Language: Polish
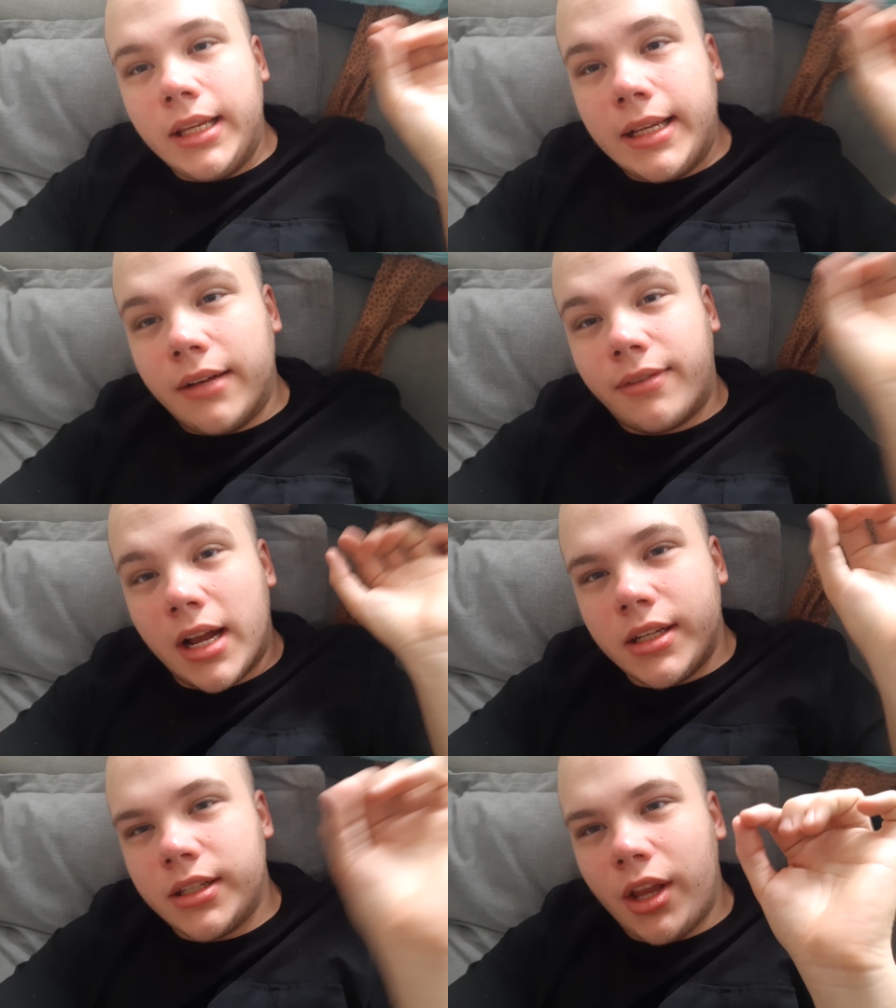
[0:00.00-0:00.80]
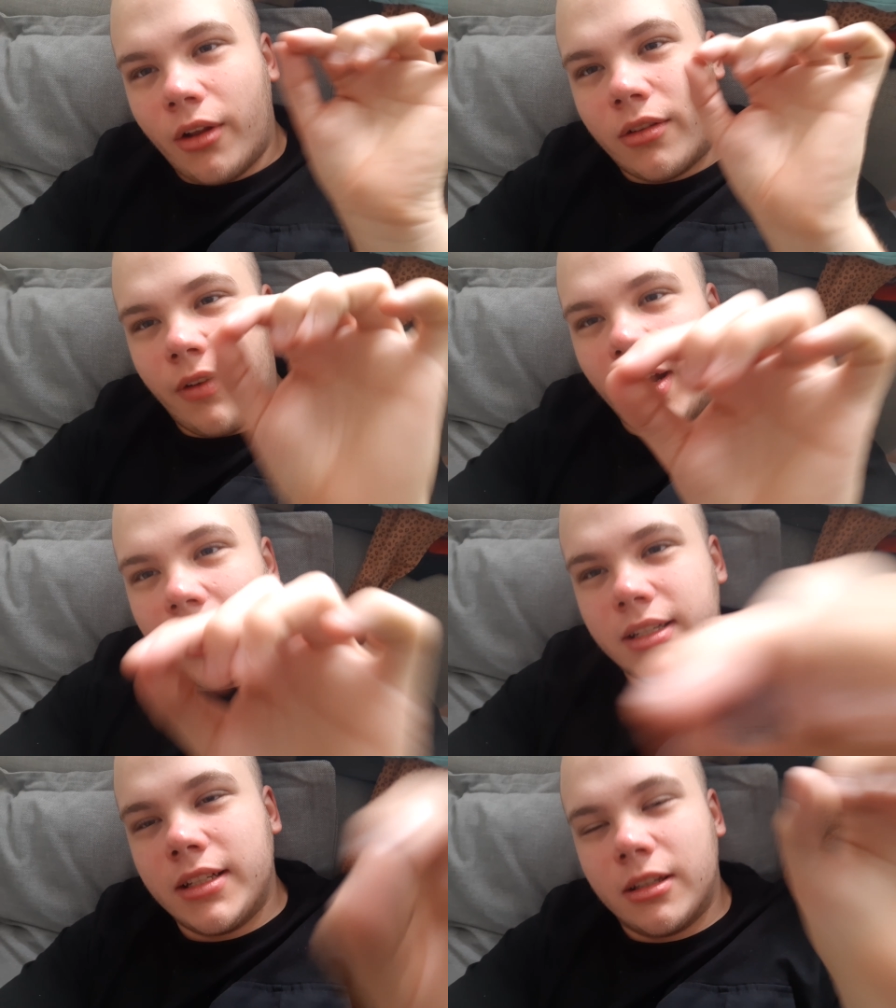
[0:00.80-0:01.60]
i w każdy dzień
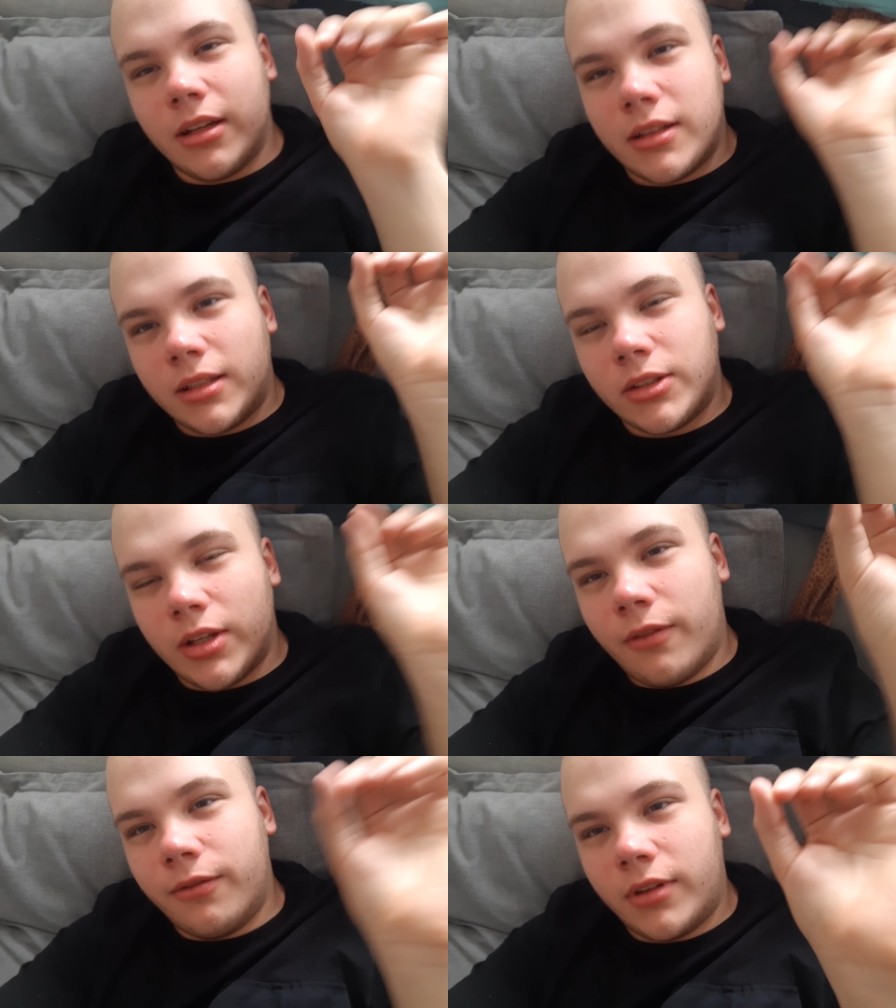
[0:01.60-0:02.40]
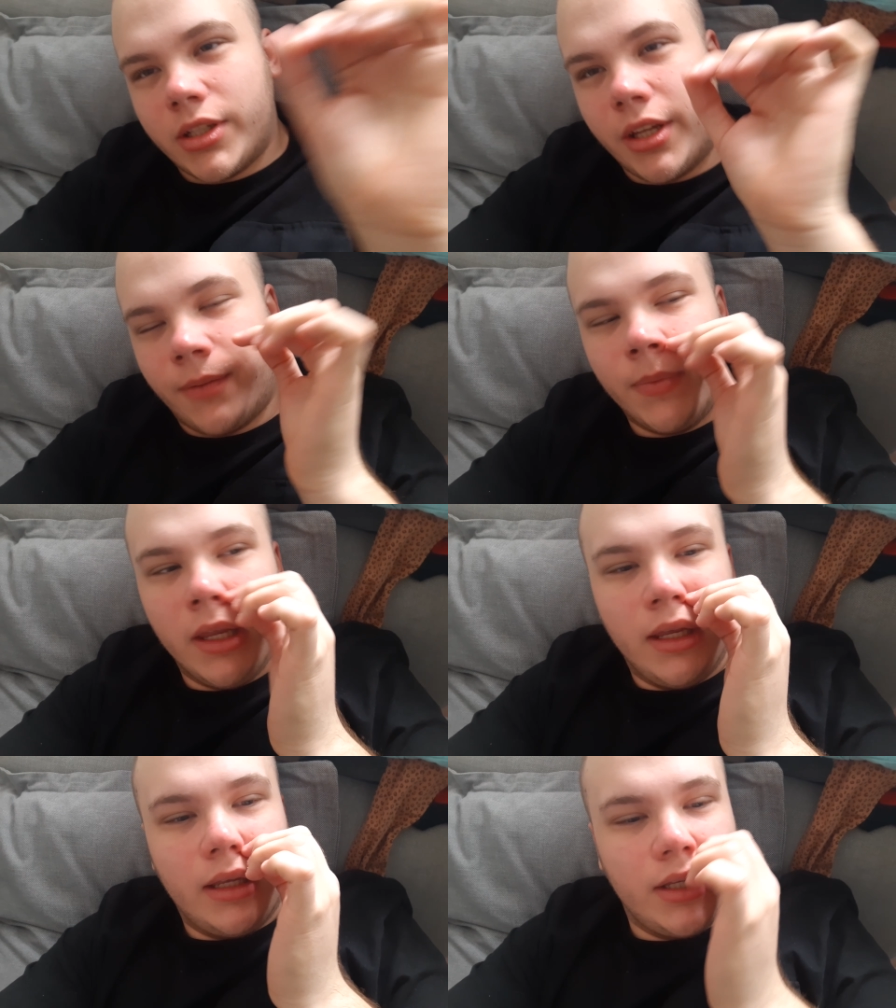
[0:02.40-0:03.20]
otwierać i sobie coś tam właśnie
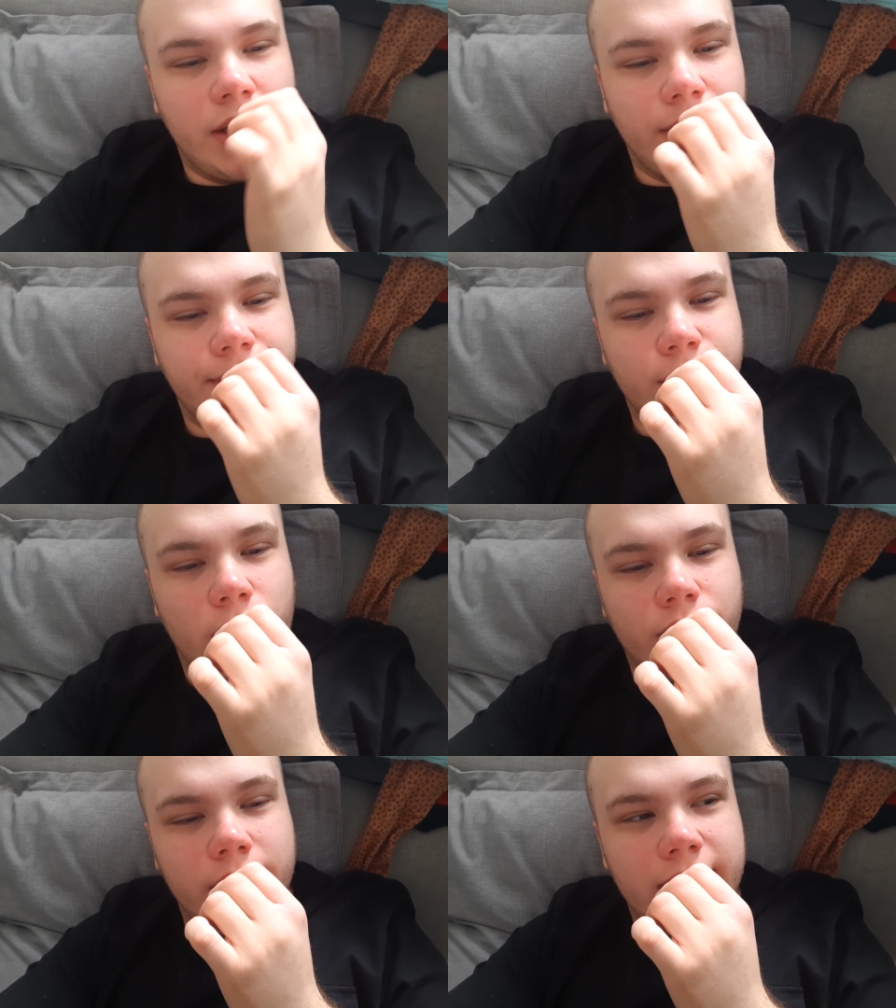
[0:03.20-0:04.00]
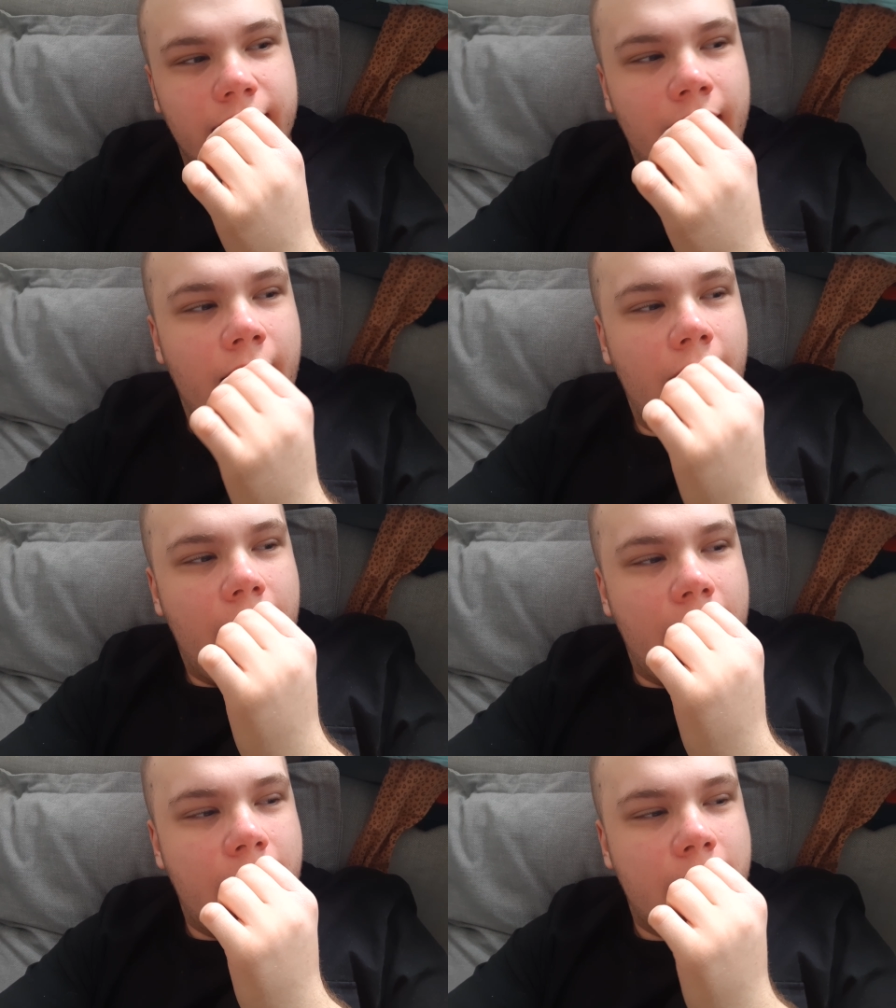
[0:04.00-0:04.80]
włożyć.
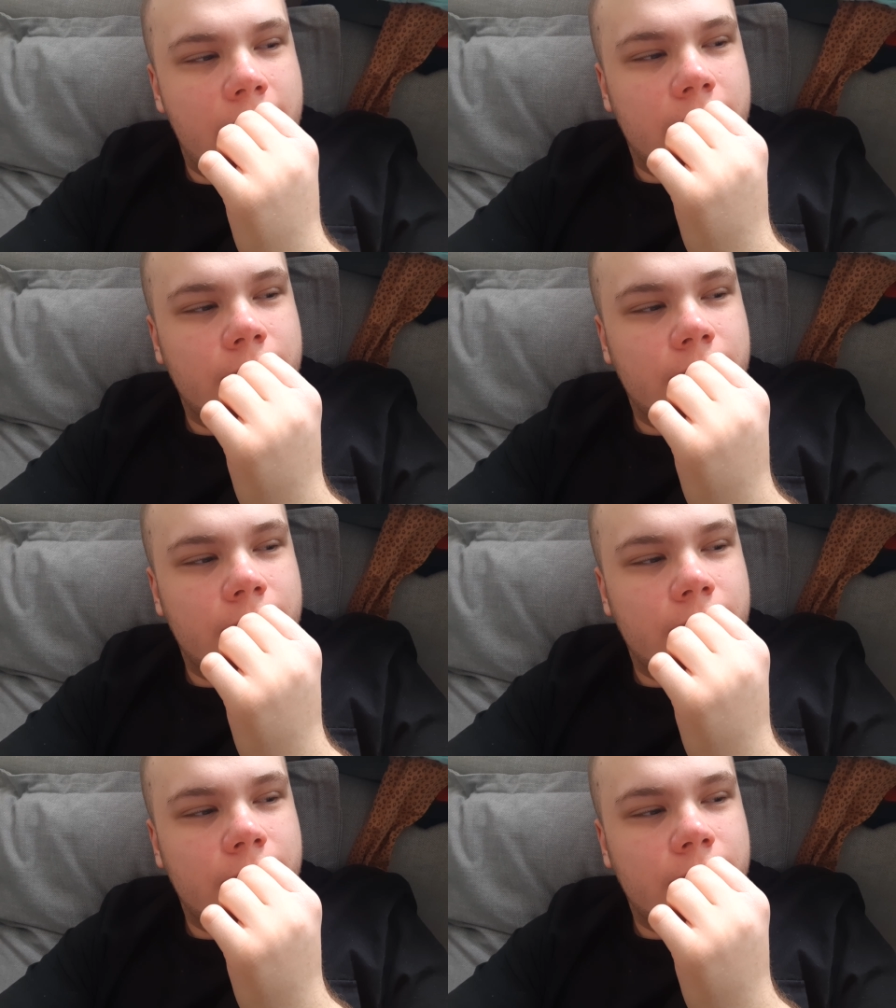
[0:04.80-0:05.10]
A,